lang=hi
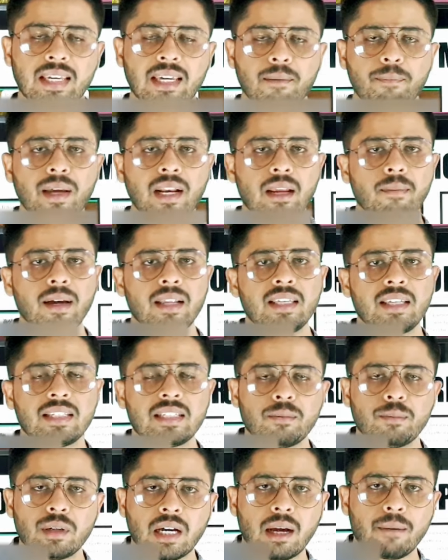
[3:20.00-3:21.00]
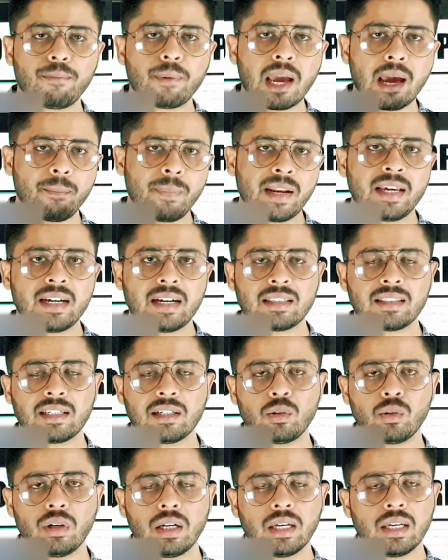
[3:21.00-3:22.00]
देखिए पहला बात है जब आप अप्लाई
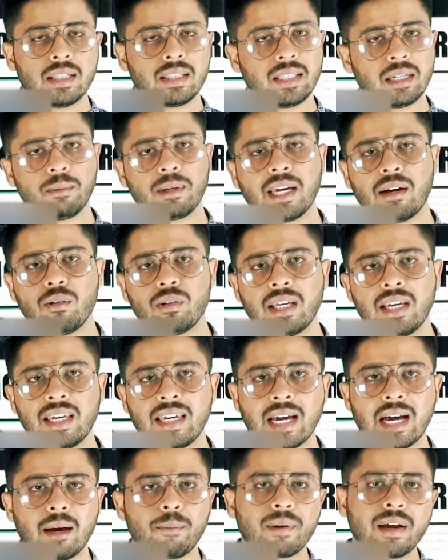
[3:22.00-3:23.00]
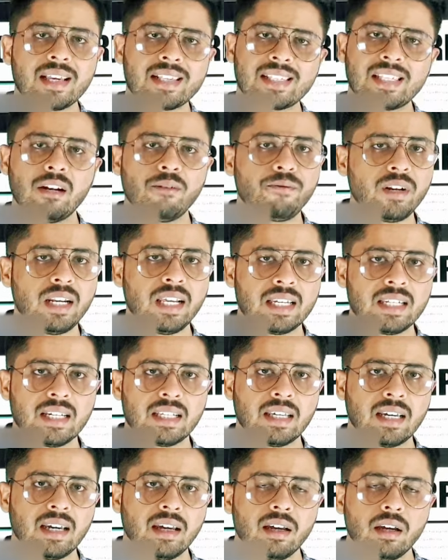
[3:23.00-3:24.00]
करते हो तब क्या होता है कि आपका एक सेल्फी लिया
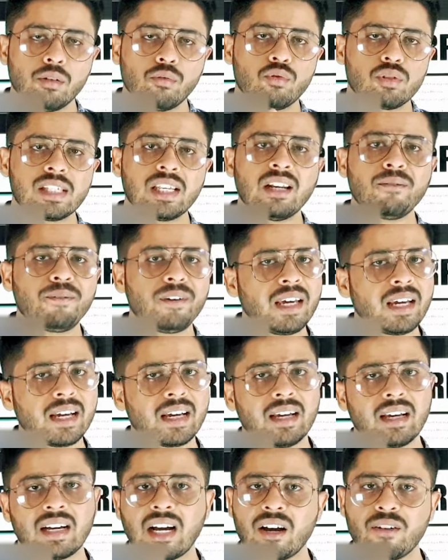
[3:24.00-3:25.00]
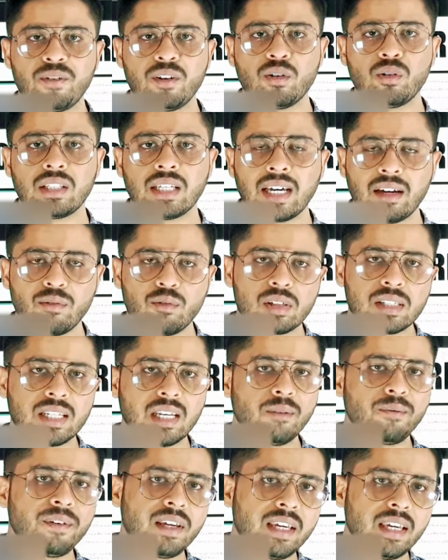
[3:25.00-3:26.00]
जाता है वो सेल्फी एक काफ़ी होता है वो
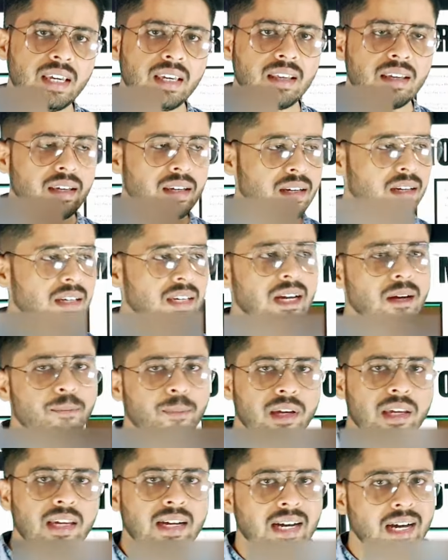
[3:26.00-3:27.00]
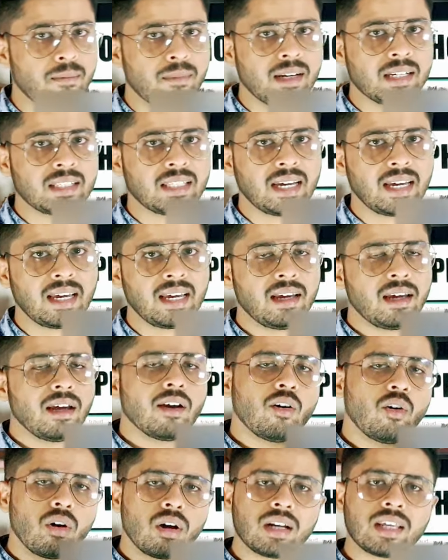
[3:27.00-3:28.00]
सेल्फी ही यहाँ पे ये काम लगता है
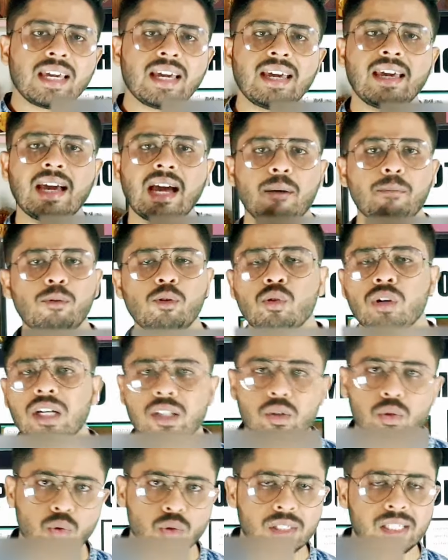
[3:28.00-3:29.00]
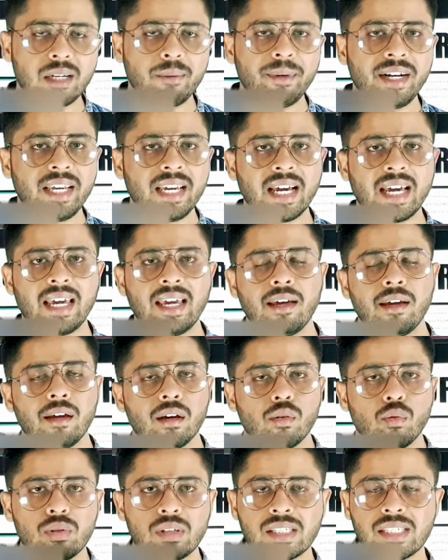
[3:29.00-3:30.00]
और क्या है आप लोगों का जो सोशल मीडिया है
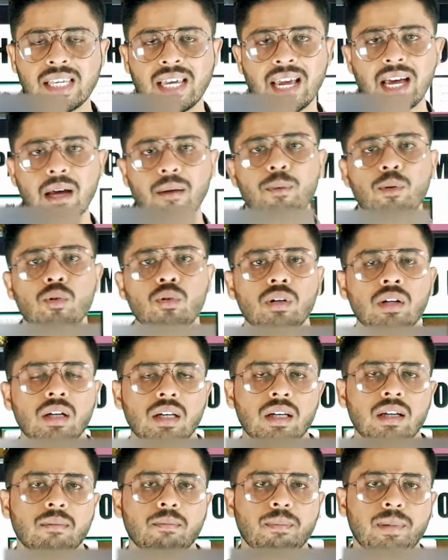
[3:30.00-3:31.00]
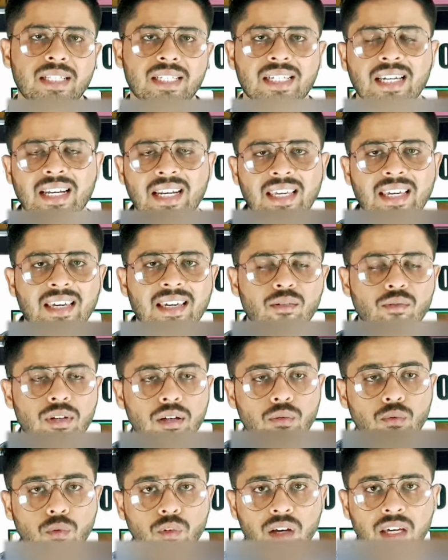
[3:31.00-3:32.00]
उससे आप लोग बच के रहिए
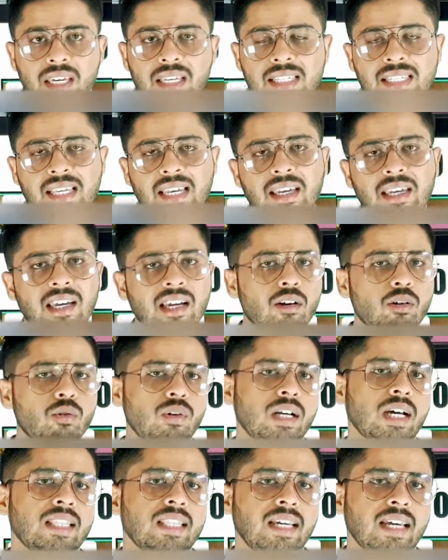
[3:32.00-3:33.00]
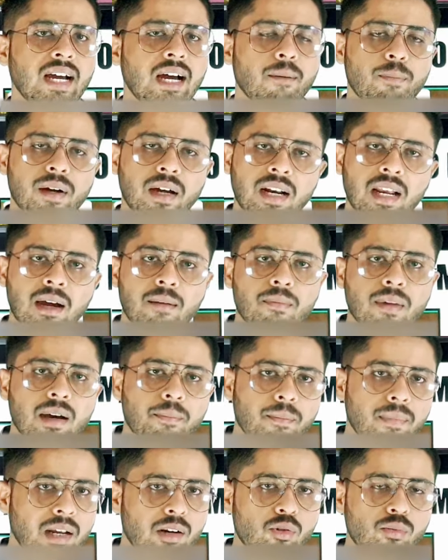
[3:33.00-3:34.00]
क्योंकि वहीं से ये लोग उठाते हैं आपका नाम
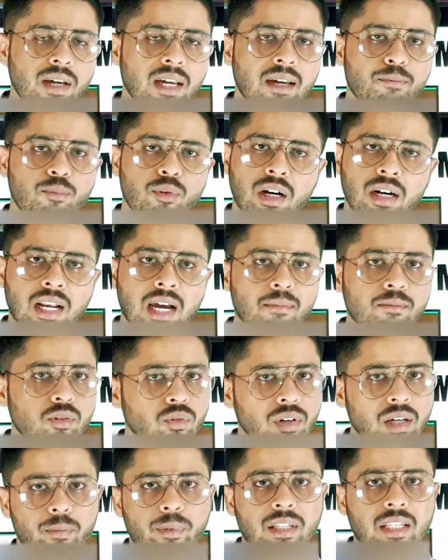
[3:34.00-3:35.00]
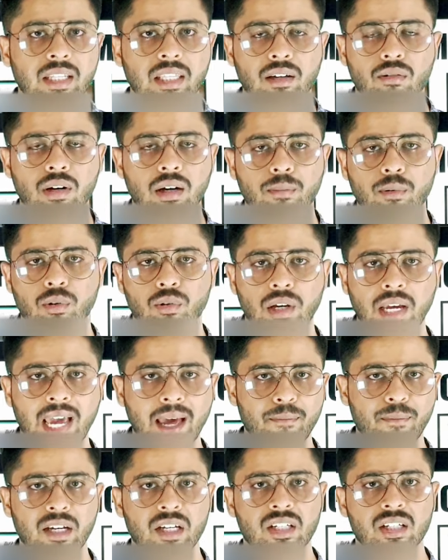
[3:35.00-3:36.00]
आप मालूम है पूरा नाम तो वहीं पे देते हो आप लोग
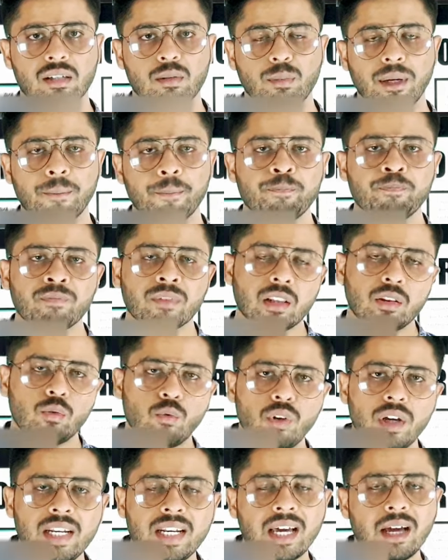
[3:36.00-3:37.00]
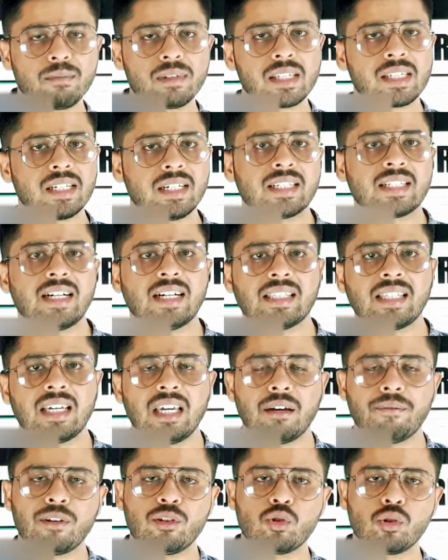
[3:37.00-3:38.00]
एप्लीकेशन पे तो वही नाम से सर्च करता
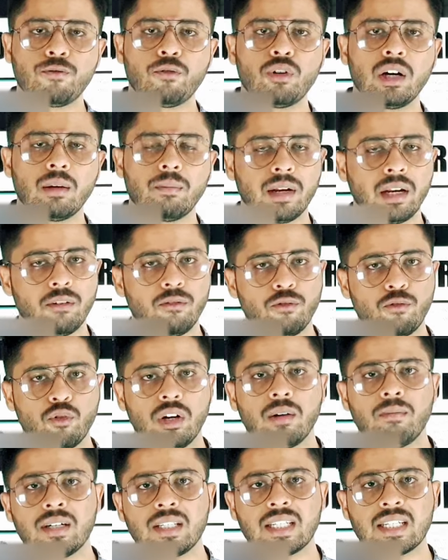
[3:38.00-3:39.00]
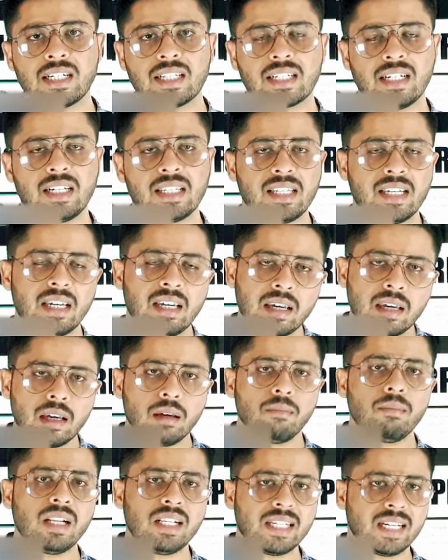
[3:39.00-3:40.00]
है या फिर जो फ़ोन नंबर है वो फ़ोन नंबर से सर्च करने से
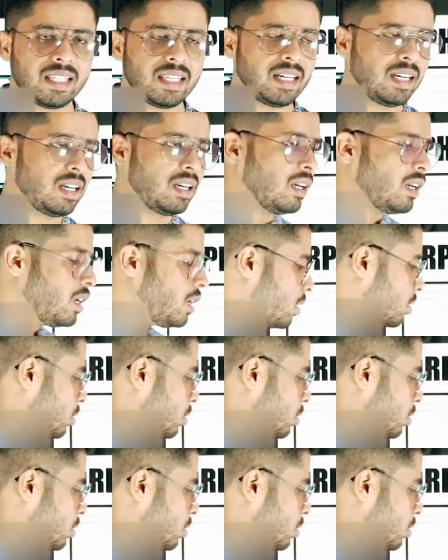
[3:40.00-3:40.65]
मिल जाता है